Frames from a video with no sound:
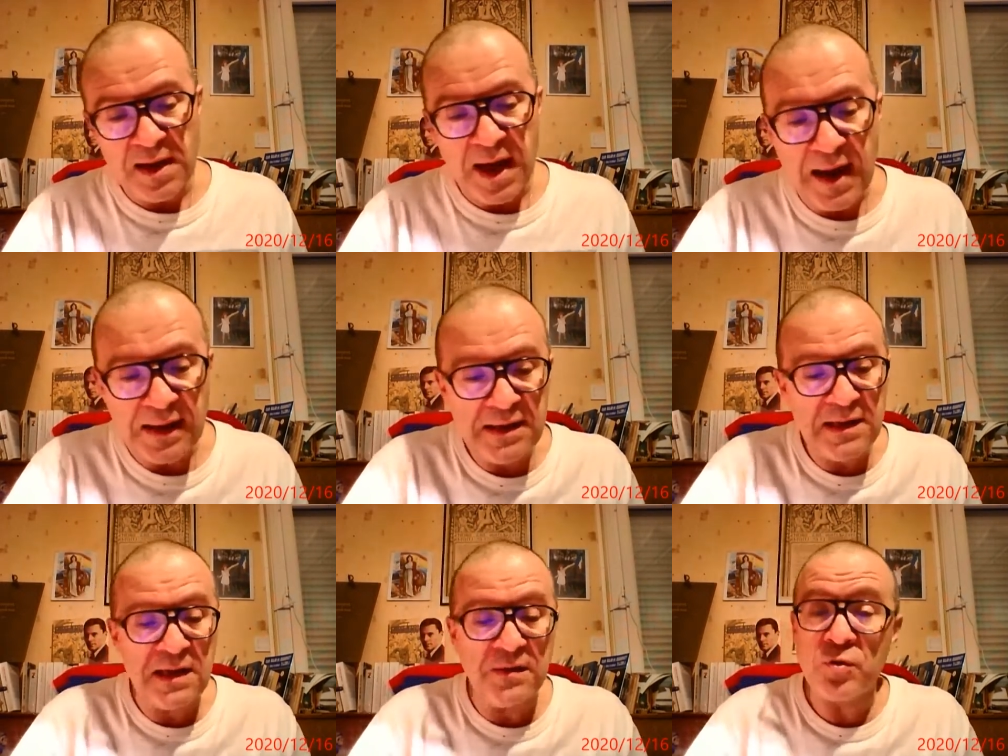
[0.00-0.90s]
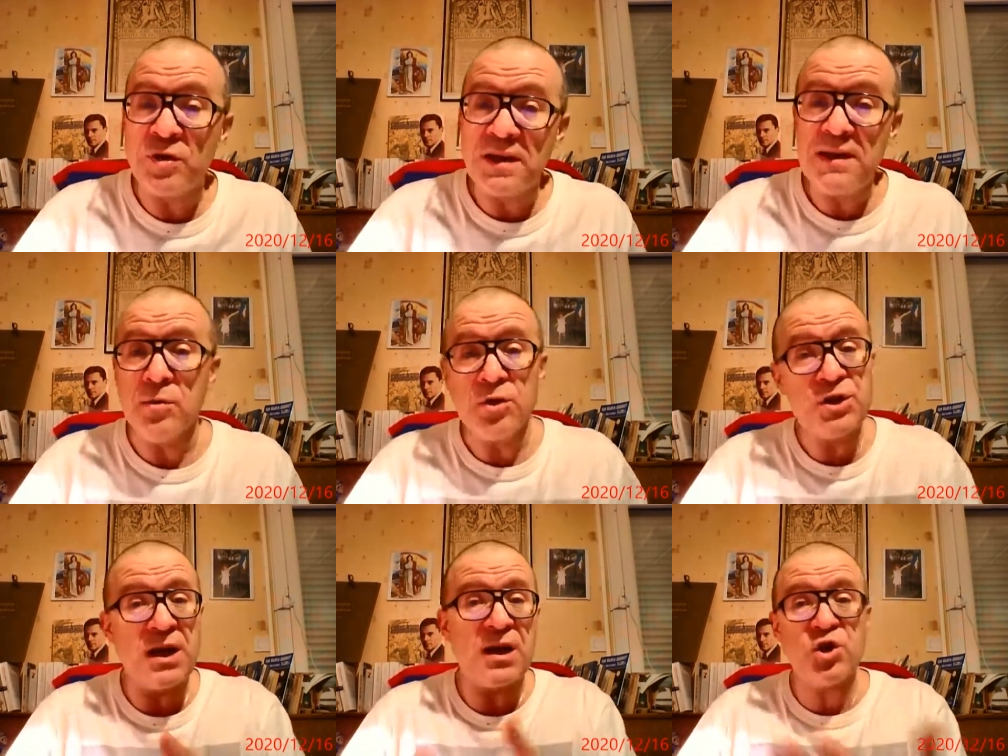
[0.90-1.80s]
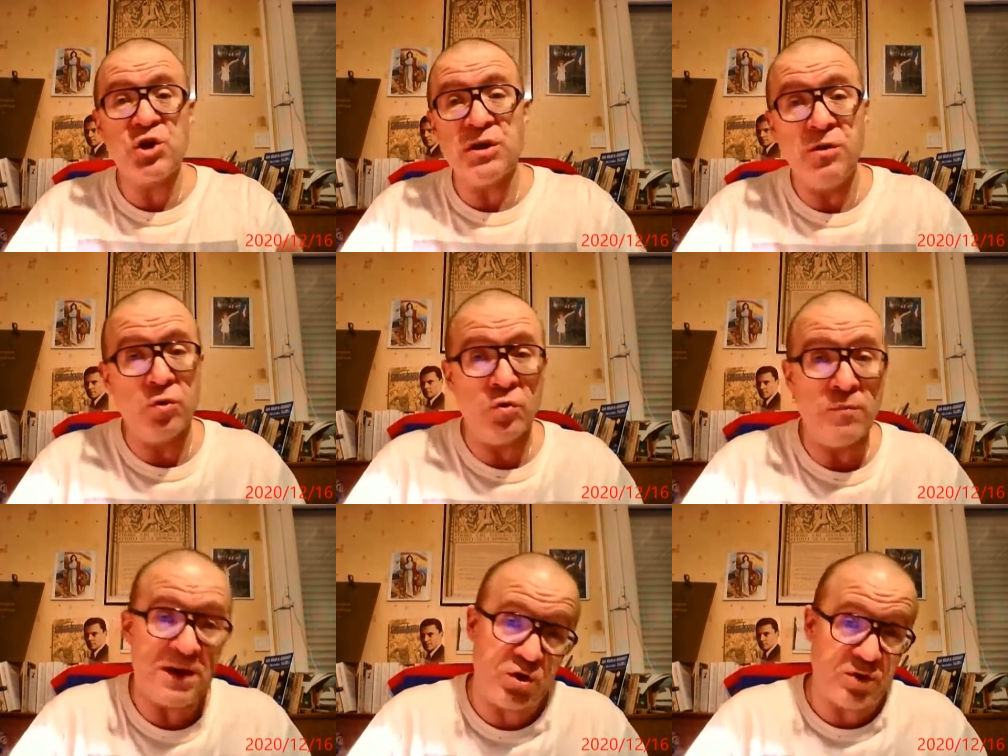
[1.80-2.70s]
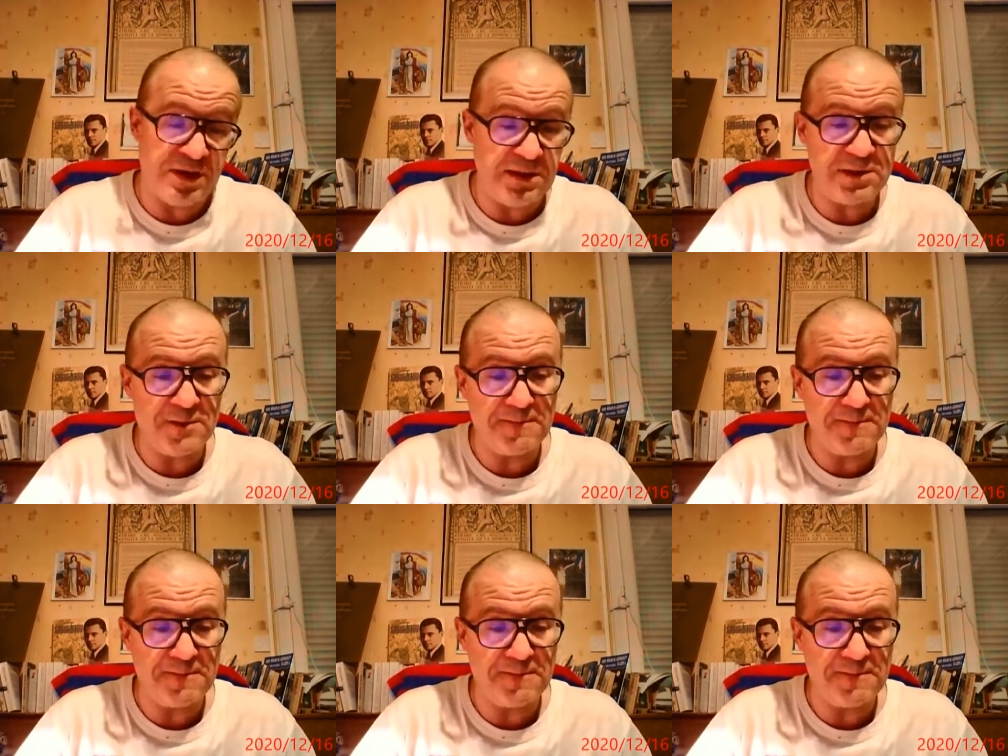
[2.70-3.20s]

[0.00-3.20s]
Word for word: allaient et venaient euh, chargés de marchandises.